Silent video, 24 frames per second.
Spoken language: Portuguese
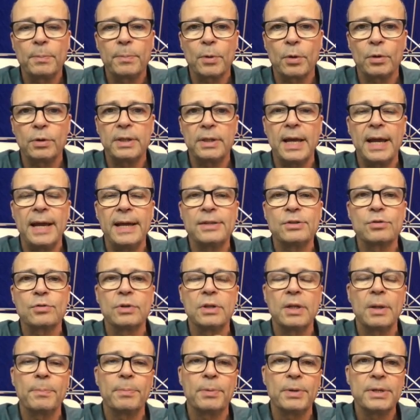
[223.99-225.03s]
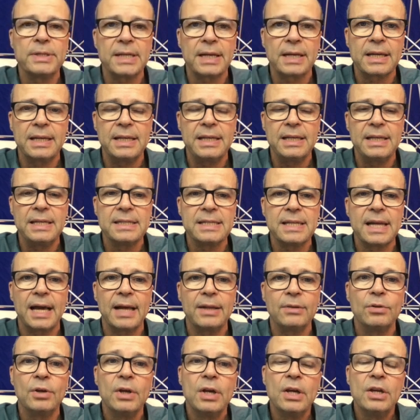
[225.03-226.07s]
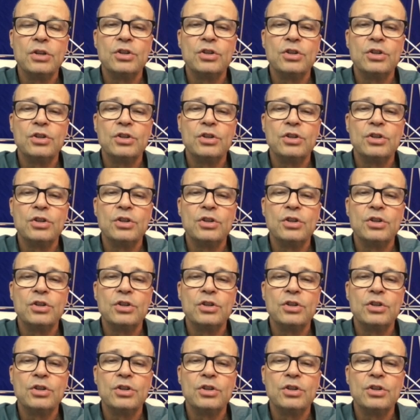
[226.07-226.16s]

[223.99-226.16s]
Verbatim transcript: protético e depois acrilizado.